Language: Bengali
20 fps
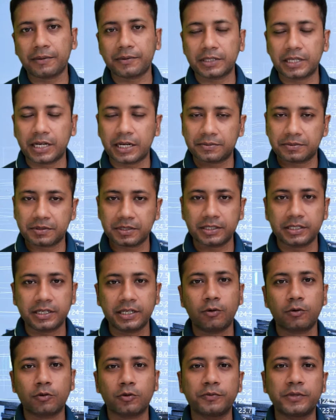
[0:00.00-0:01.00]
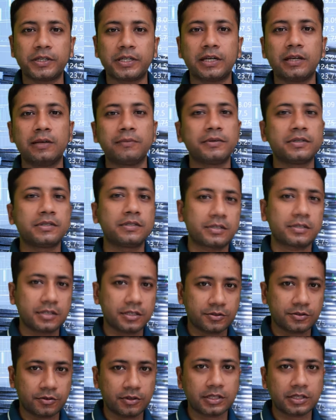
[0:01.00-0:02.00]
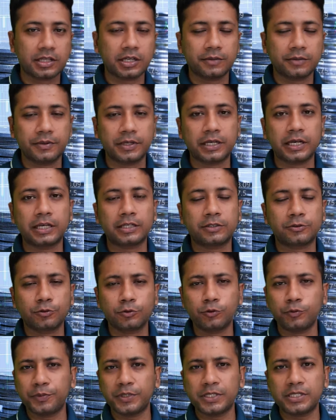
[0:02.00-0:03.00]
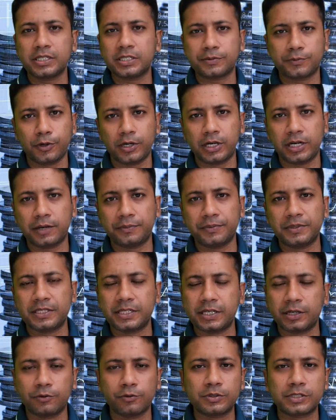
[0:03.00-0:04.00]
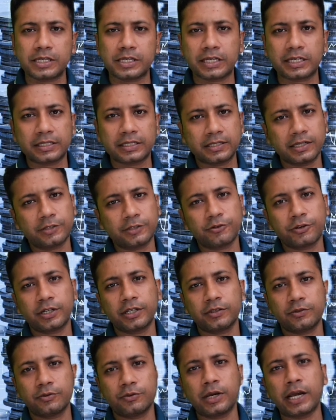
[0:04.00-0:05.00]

আমাদের অ্যাবসেন্টাই অটোমেটিক্যালি বিজনেসটা চলতে থাকবে শুধু বিজনেস বলে না যে কোনো সেক্টরে কিন্তু